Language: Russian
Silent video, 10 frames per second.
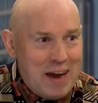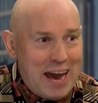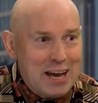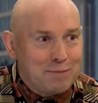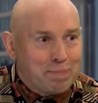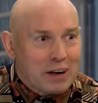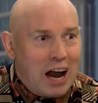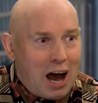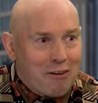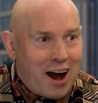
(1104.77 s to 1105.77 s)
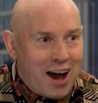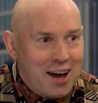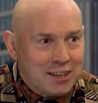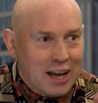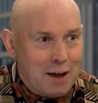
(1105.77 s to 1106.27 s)
имеет права
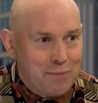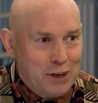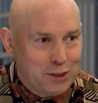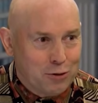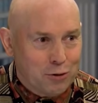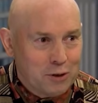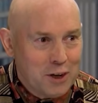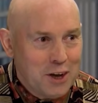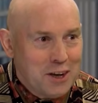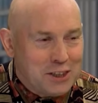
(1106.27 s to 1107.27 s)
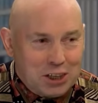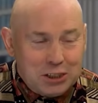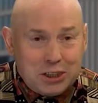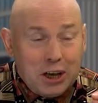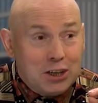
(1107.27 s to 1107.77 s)
на обиду.
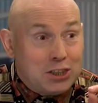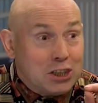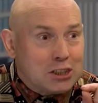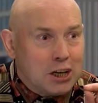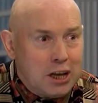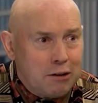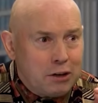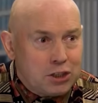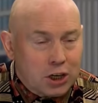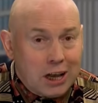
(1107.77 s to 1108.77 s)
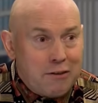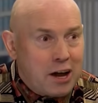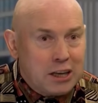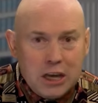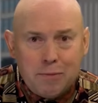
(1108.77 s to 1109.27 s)
Счастливый
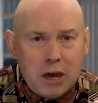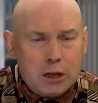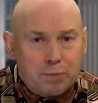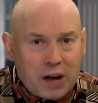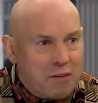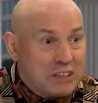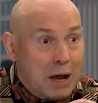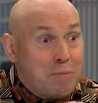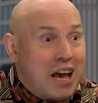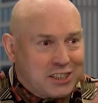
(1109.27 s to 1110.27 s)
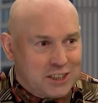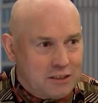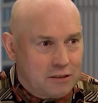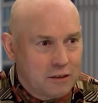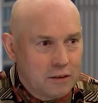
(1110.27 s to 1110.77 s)
человек не имеет права на месть.